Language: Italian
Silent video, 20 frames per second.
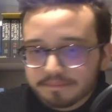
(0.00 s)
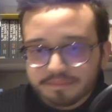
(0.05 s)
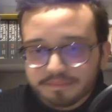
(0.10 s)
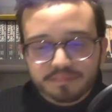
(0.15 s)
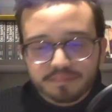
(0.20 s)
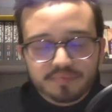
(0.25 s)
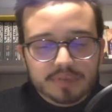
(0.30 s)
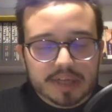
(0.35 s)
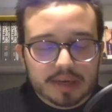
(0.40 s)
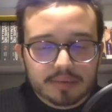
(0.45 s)

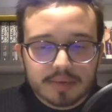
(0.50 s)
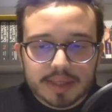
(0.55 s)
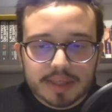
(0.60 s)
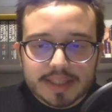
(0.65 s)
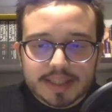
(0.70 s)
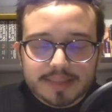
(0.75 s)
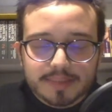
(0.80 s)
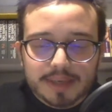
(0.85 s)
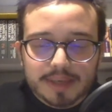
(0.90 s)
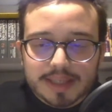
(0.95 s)
ha quegli
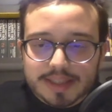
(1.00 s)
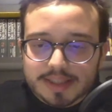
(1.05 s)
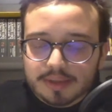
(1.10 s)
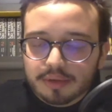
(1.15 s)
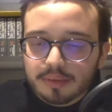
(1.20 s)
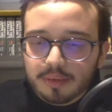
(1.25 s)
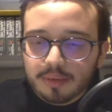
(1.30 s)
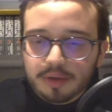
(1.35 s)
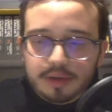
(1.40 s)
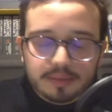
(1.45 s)
sbalzi
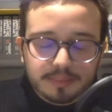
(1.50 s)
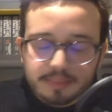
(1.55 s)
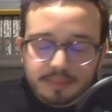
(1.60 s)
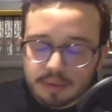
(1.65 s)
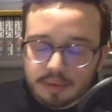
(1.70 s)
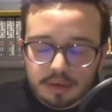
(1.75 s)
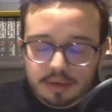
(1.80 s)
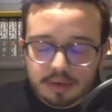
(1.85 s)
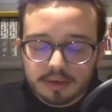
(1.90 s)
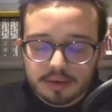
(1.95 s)
d'umore un
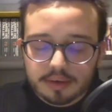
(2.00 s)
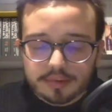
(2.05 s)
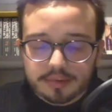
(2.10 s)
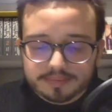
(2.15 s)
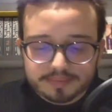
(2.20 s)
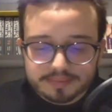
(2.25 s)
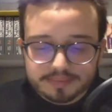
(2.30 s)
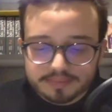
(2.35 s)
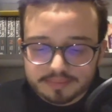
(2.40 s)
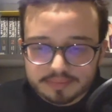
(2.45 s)
po'
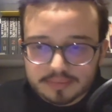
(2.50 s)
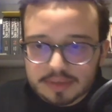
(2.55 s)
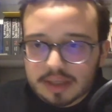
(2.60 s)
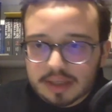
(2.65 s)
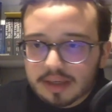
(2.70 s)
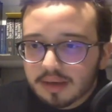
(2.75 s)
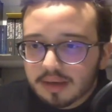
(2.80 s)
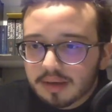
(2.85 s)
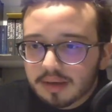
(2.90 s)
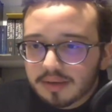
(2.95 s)
mm,
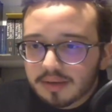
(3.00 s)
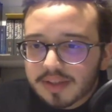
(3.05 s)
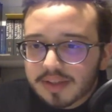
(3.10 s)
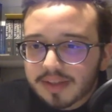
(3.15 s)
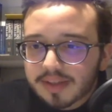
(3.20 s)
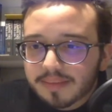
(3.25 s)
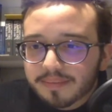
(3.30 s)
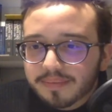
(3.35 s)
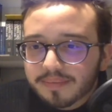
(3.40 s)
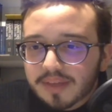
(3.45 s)

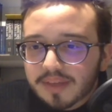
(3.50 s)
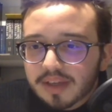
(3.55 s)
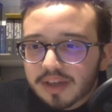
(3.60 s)
così.